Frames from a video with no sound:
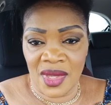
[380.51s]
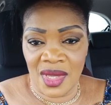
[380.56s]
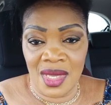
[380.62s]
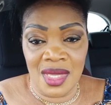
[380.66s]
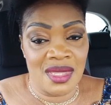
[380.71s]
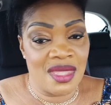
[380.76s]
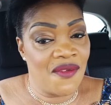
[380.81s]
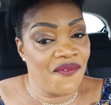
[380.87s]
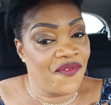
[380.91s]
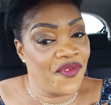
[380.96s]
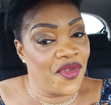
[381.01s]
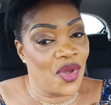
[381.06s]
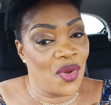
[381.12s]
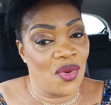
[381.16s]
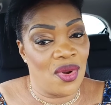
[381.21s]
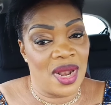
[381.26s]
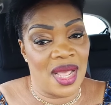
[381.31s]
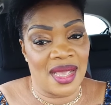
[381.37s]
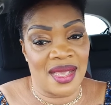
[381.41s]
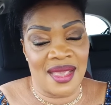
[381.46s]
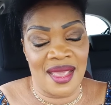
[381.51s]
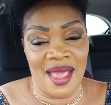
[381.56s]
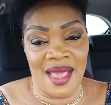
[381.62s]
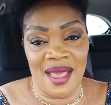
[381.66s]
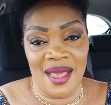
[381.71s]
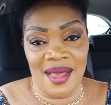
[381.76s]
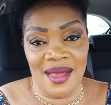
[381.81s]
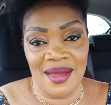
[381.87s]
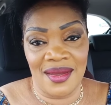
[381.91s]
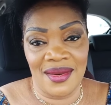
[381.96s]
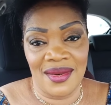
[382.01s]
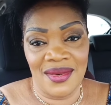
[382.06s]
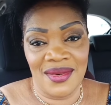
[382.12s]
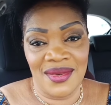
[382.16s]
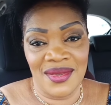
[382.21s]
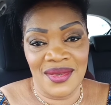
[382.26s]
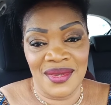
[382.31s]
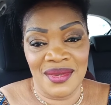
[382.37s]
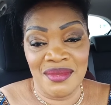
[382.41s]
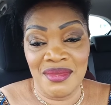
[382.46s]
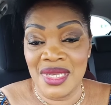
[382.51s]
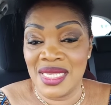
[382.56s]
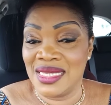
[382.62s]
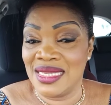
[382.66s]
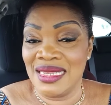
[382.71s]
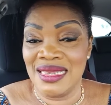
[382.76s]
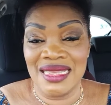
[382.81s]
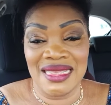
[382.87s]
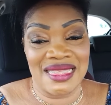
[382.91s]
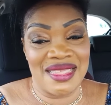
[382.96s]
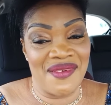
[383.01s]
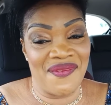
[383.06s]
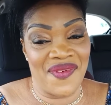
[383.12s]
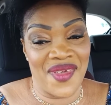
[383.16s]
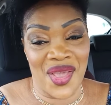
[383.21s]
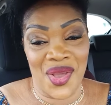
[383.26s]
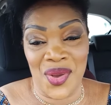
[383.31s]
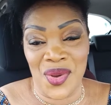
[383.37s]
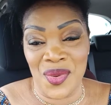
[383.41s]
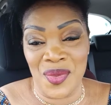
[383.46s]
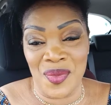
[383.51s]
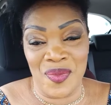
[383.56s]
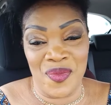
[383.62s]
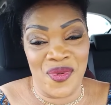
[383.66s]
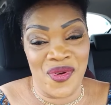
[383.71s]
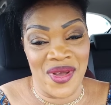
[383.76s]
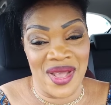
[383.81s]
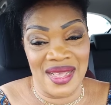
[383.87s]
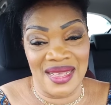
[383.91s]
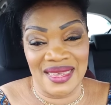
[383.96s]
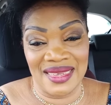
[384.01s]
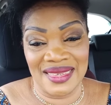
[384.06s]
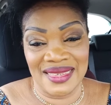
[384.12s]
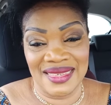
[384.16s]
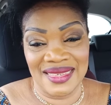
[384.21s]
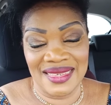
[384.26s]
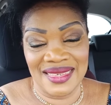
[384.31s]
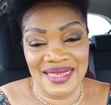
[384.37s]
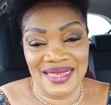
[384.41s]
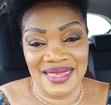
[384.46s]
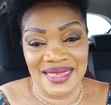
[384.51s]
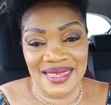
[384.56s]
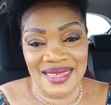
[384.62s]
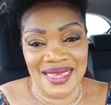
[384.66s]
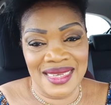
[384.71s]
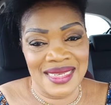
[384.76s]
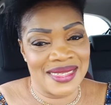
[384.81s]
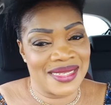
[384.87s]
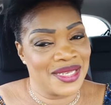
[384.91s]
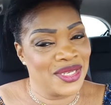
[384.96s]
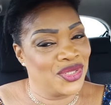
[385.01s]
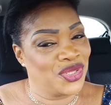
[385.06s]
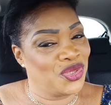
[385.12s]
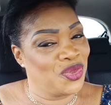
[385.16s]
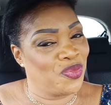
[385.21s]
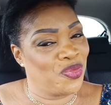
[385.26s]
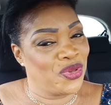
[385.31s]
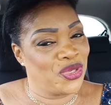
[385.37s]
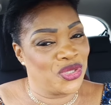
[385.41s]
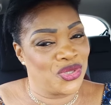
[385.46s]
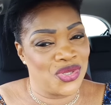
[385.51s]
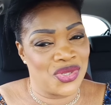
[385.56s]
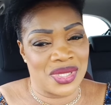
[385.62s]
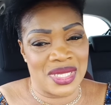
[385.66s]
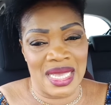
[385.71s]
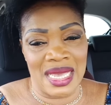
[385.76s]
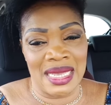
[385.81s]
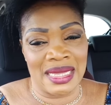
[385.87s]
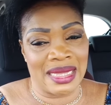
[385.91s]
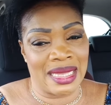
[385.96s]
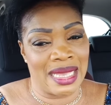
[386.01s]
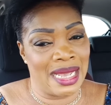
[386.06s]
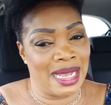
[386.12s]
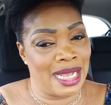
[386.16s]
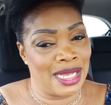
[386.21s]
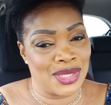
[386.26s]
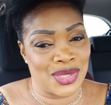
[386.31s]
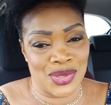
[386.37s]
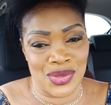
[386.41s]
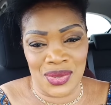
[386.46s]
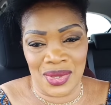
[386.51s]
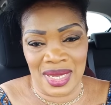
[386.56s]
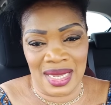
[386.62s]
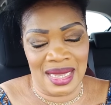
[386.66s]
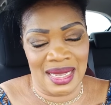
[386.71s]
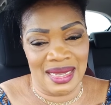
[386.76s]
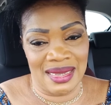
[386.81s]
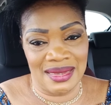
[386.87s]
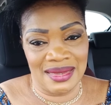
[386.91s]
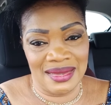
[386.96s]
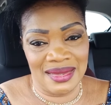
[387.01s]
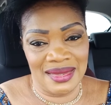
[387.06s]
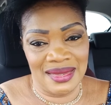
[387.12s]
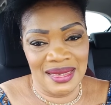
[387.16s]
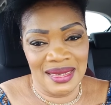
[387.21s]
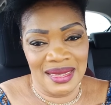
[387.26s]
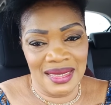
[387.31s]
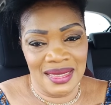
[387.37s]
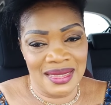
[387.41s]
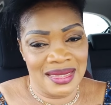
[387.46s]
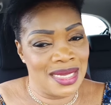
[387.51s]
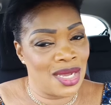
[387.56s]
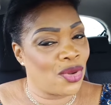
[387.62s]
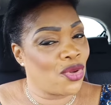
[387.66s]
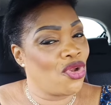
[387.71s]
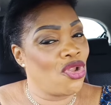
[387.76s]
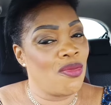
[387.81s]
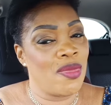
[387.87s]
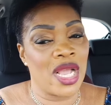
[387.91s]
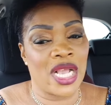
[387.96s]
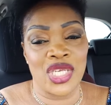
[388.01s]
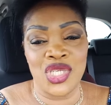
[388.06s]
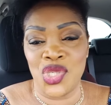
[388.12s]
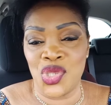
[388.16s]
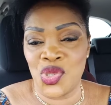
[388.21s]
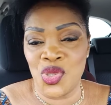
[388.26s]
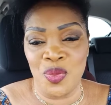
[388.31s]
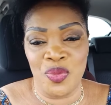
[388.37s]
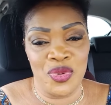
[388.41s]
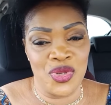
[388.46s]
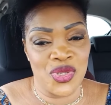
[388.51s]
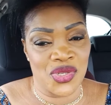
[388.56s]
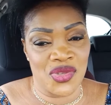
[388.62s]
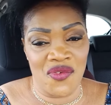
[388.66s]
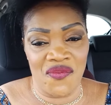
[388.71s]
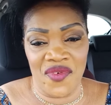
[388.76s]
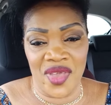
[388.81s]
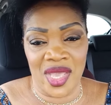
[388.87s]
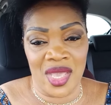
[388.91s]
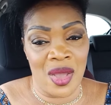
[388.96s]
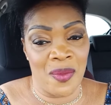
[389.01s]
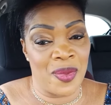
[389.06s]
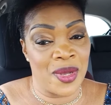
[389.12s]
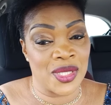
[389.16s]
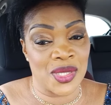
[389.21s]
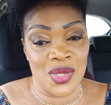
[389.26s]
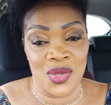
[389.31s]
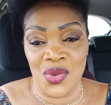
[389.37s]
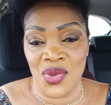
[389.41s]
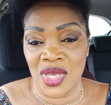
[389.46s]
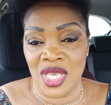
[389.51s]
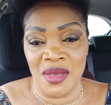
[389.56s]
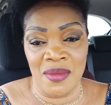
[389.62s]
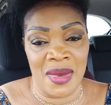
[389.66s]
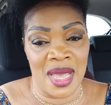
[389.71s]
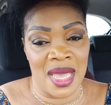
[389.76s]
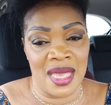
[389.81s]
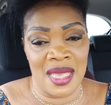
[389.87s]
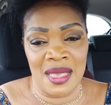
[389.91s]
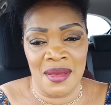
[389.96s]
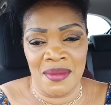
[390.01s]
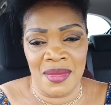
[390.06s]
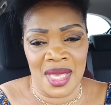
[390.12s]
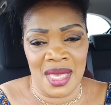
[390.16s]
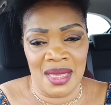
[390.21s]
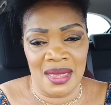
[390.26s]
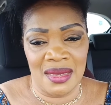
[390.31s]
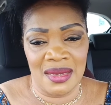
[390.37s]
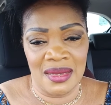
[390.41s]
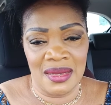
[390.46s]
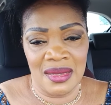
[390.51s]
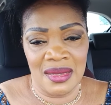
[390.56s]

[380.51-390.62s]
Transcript: Il te feront la guerre mais il ne te vaincront point est-ce que tu peux juste être rassuré Yakoloba que je suis plus que vainqueur par celui qui m'a aimé